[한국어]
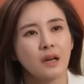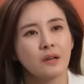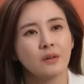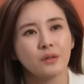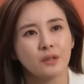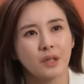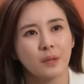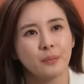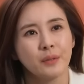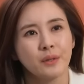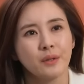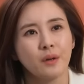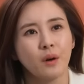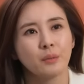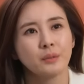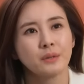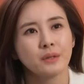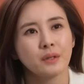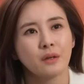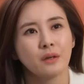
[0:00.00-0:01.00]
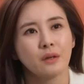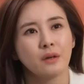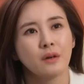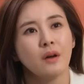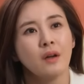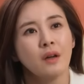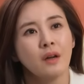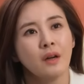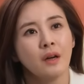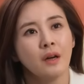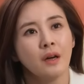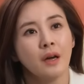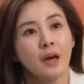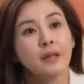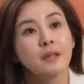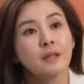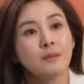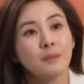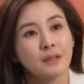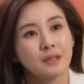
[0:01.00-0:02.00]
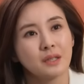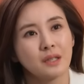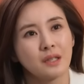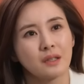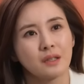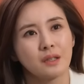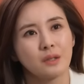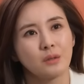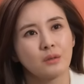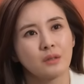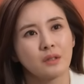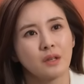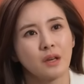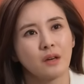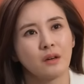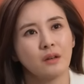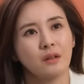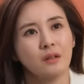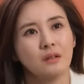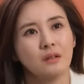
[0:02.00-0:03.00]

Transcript: 다른 거다 필요 없어요. 애들만 제가 키울게요.